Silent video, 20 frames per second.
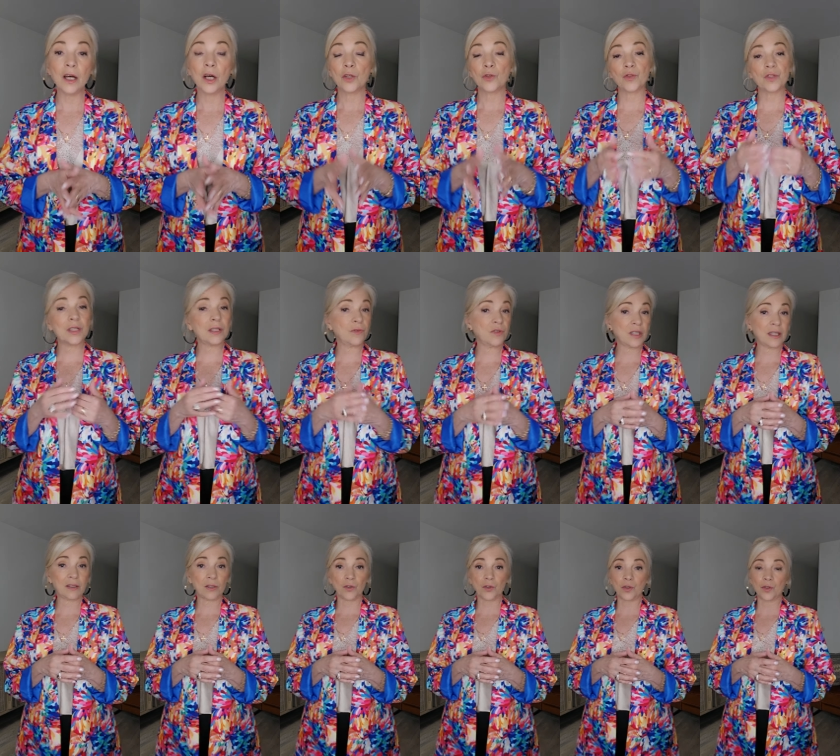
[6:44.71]
Donc si vous
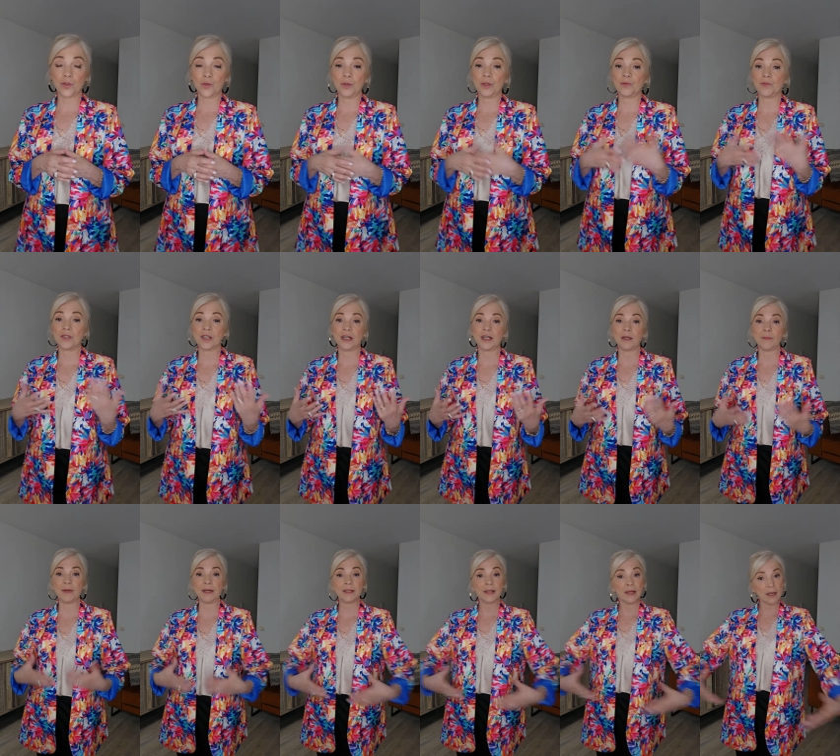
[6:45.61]
êtes en 38, vous allez le
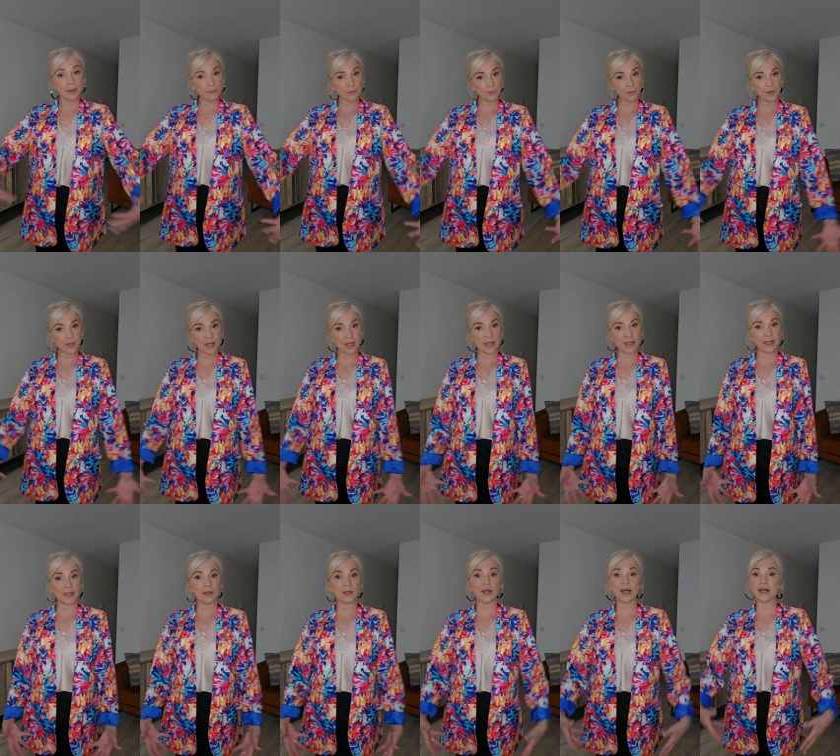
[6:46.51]
mettre, mais vous allez
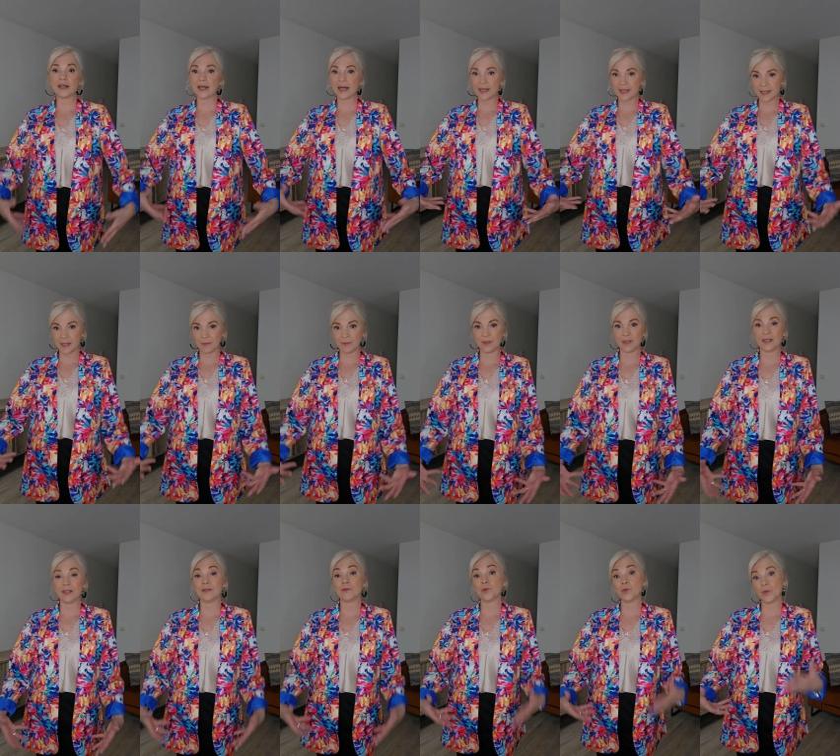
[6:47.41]
euh,
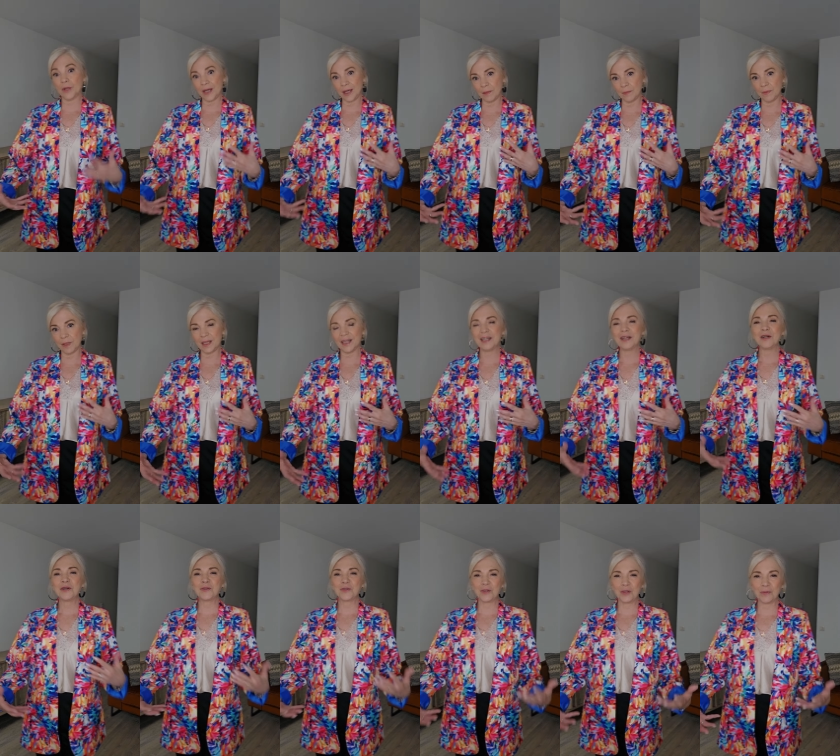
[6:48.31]
accepter ou aimer
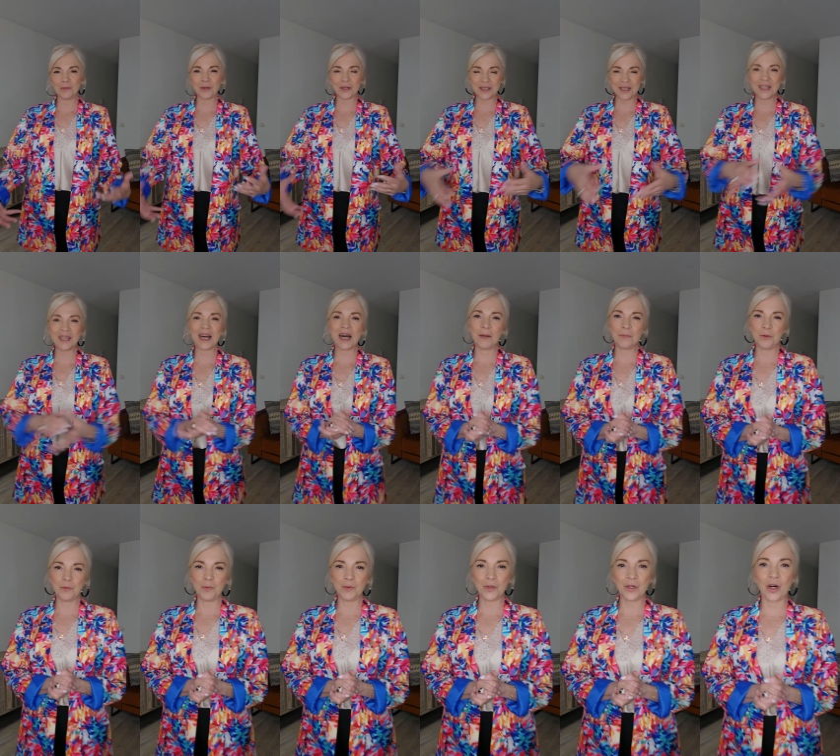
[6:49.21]
de le porter un peu
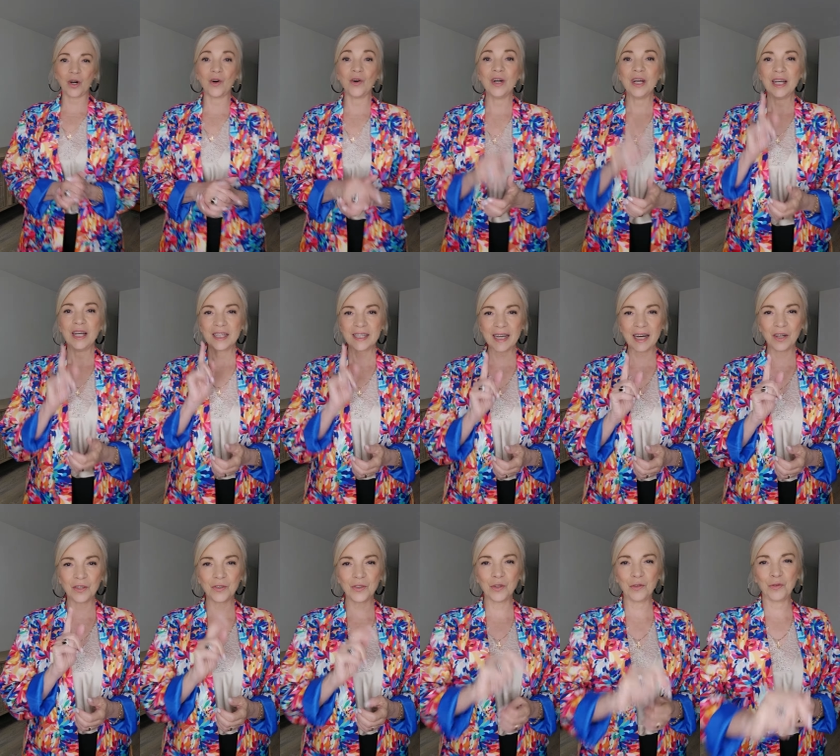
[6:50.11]
plus grand.
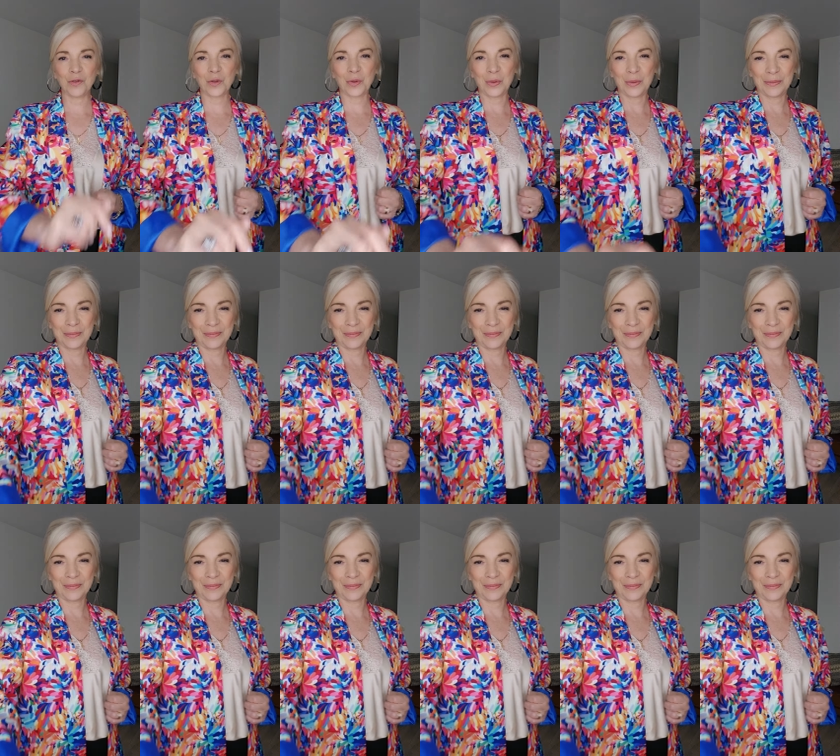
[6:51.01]
49 euros.